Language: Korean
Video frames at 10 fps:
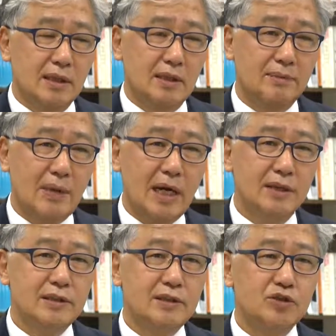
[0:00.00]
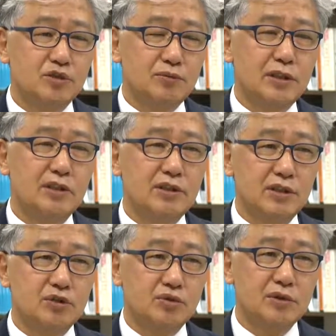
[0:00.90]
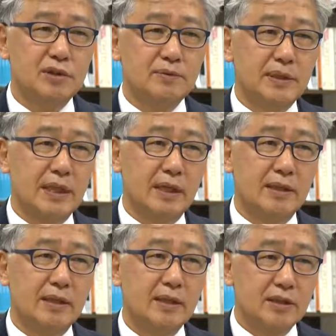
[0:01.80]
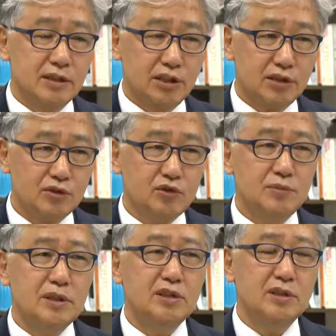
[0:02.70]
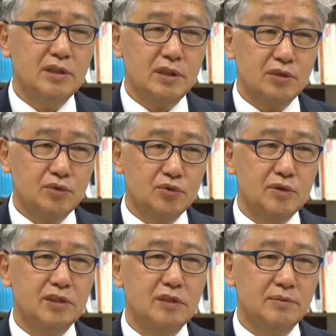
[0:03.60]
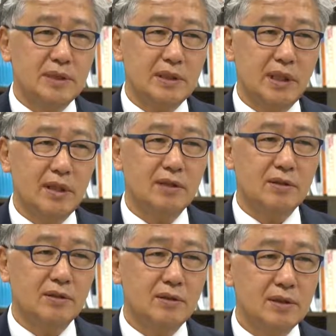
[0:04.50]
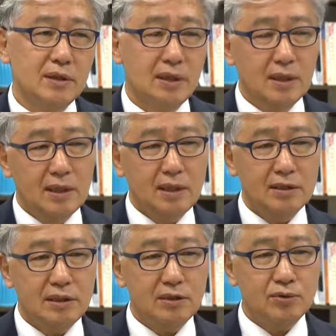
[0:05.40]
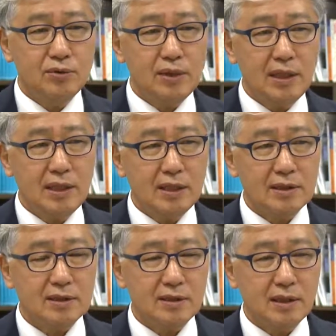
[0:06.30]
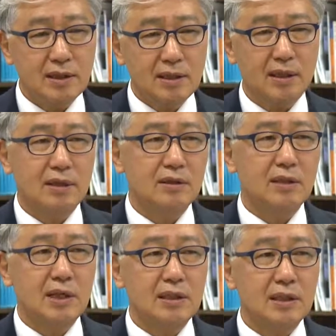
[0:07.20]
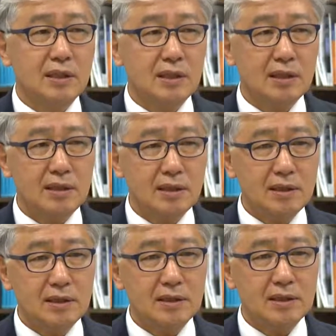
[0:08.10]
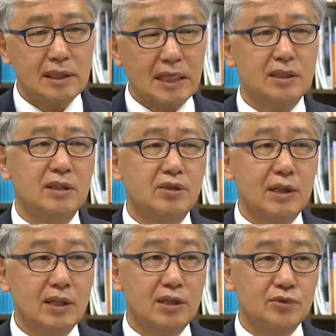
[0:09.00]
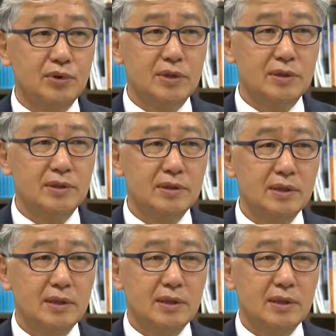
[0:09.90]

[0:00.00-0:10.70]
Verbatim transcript: 에, 예, 마을 주민들이 중심이 된 지역 주민들이 중심이 되어져서 예, 제주도의 여러 가지 가치화될 수 있는